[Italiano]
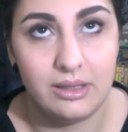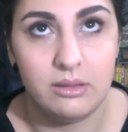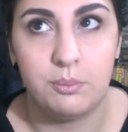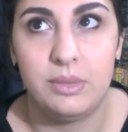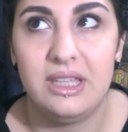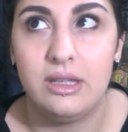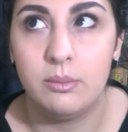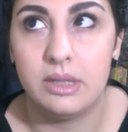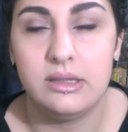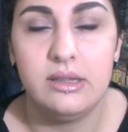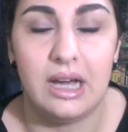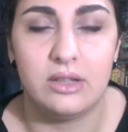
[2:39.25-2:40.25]

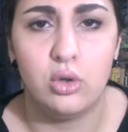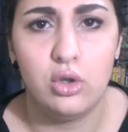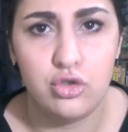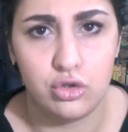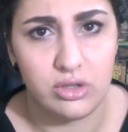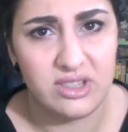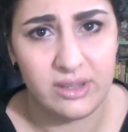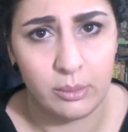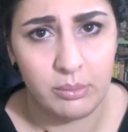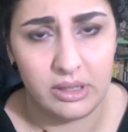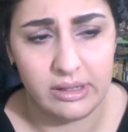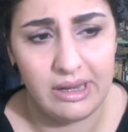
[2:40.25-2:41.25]
pigmentato oggi non riesco a
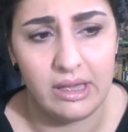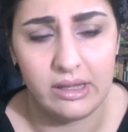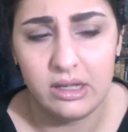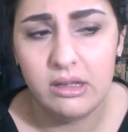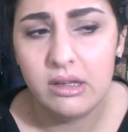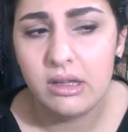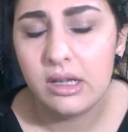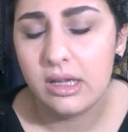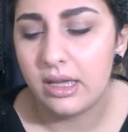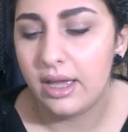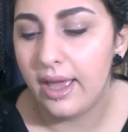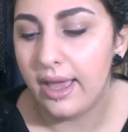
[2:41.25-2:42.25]
parlare
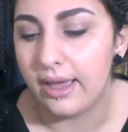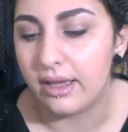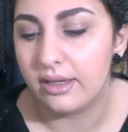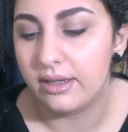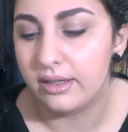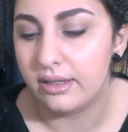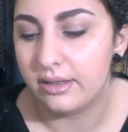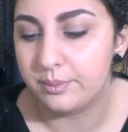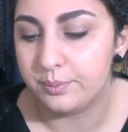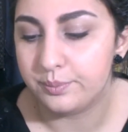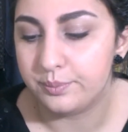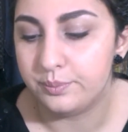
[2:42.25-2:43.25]
e
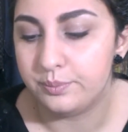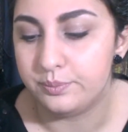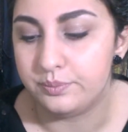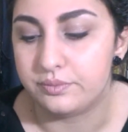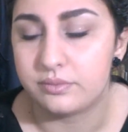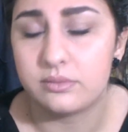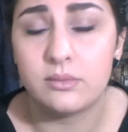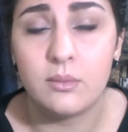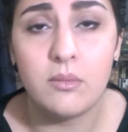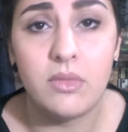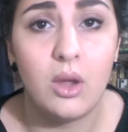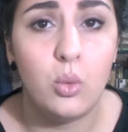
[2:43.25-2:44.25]
ehm,
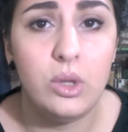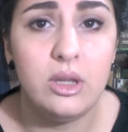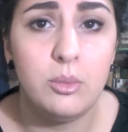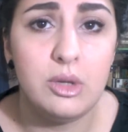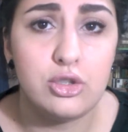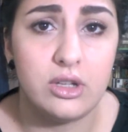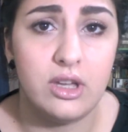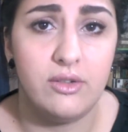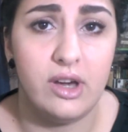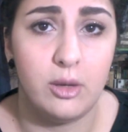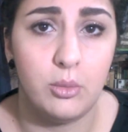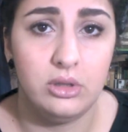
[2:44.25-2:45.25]
quindi bisogna
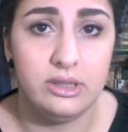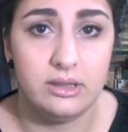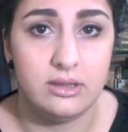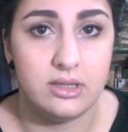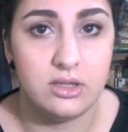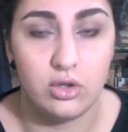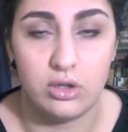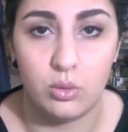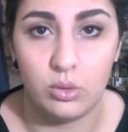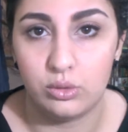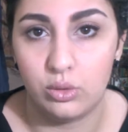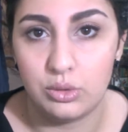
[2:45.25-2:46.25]
fare molta attenzione
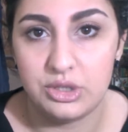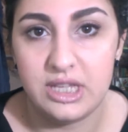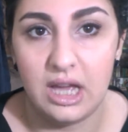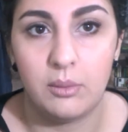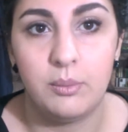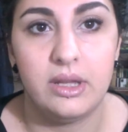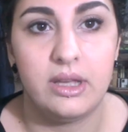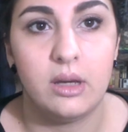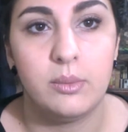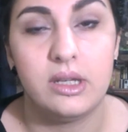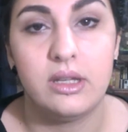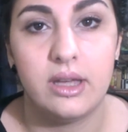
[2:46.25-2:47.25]
quando lo si applica
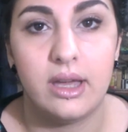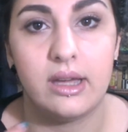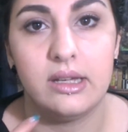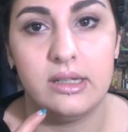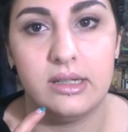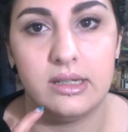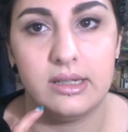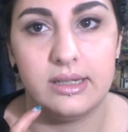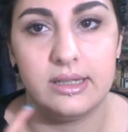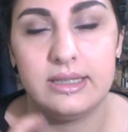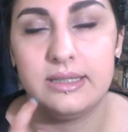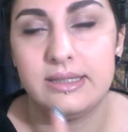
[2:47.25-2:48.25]
perché
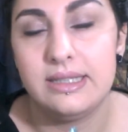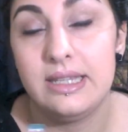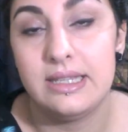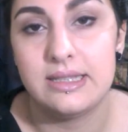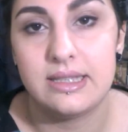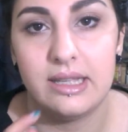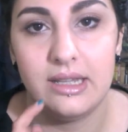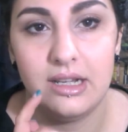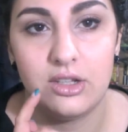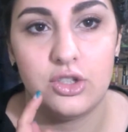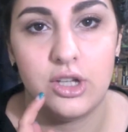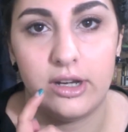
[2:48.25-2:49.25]
eh, si rischia di
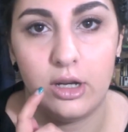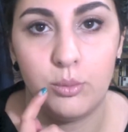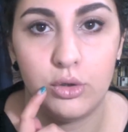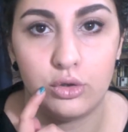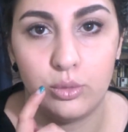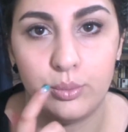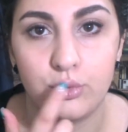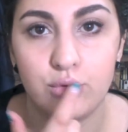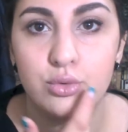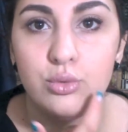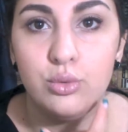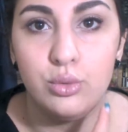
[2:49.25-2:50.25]
lasciare il bordo più
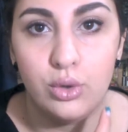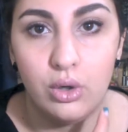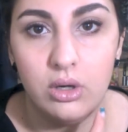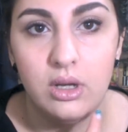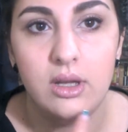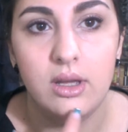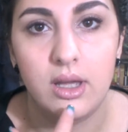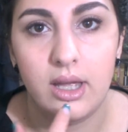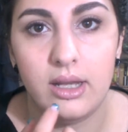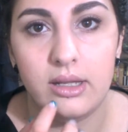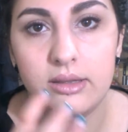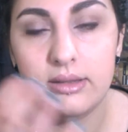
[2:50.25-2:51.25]
scuro
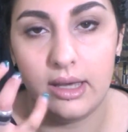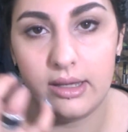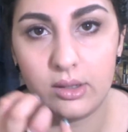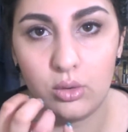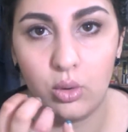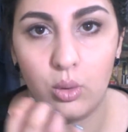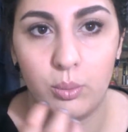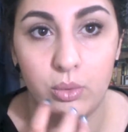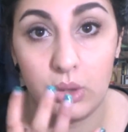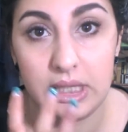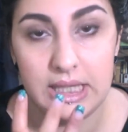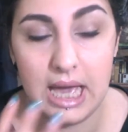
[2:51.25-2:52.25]
e l'interno
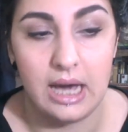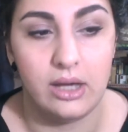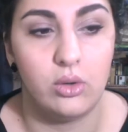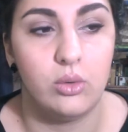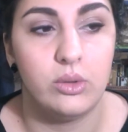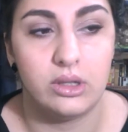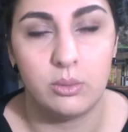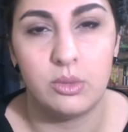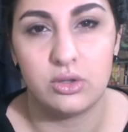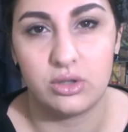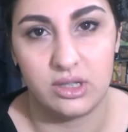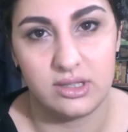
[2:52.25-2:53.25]
più chiaro, quindi
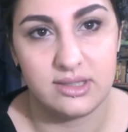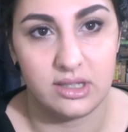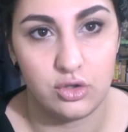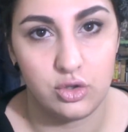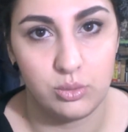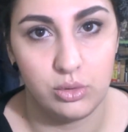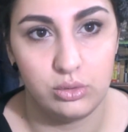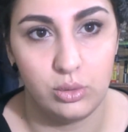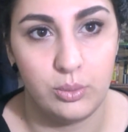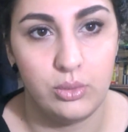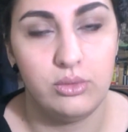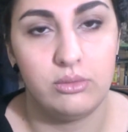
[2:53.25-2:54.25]
bisogna starci molto
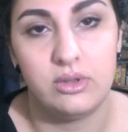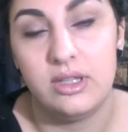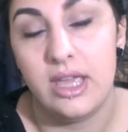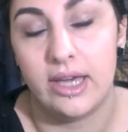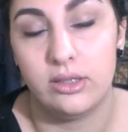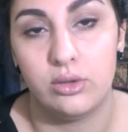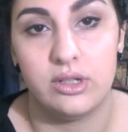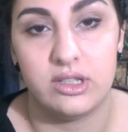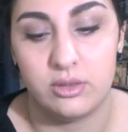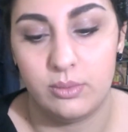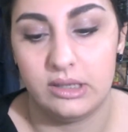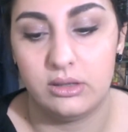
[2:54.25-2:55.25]
più dietro
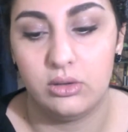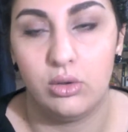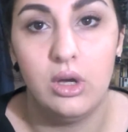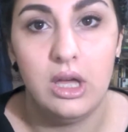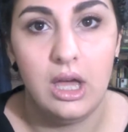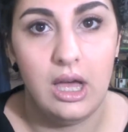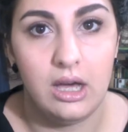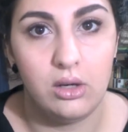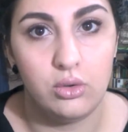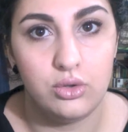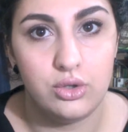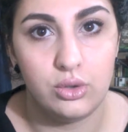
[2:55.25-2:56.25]
rispetto
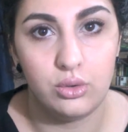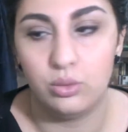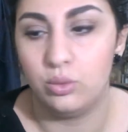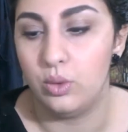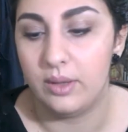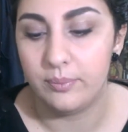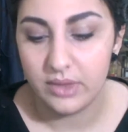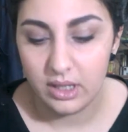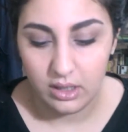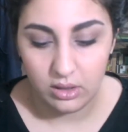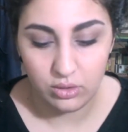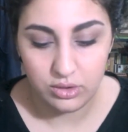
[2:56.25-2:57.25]
allo 02.
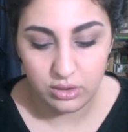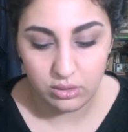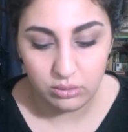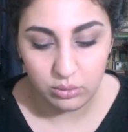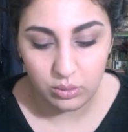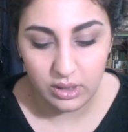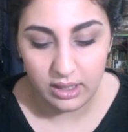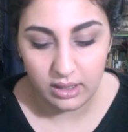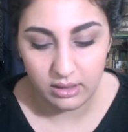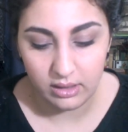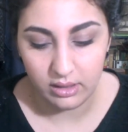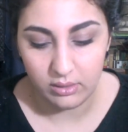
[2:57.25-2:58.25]
Lo 02
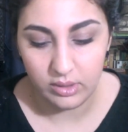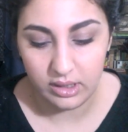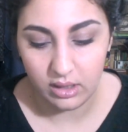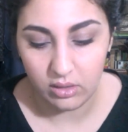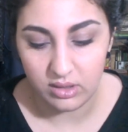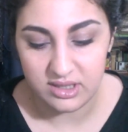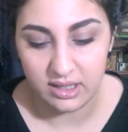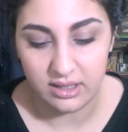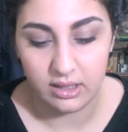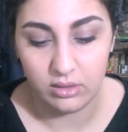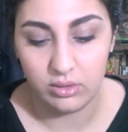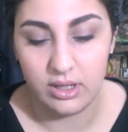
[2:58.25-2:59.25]
eh, l'unica cosa è
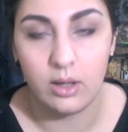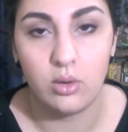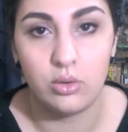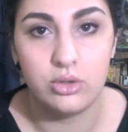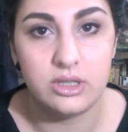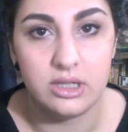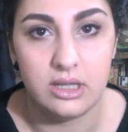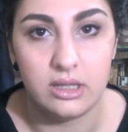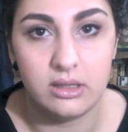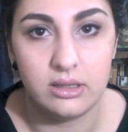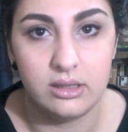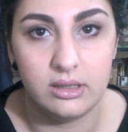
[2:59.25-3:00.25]
che non è così
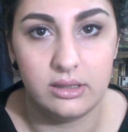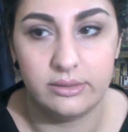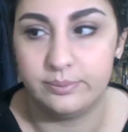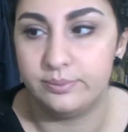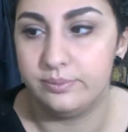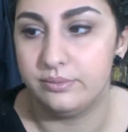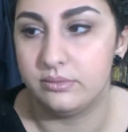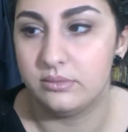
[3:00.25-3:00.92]
ehm,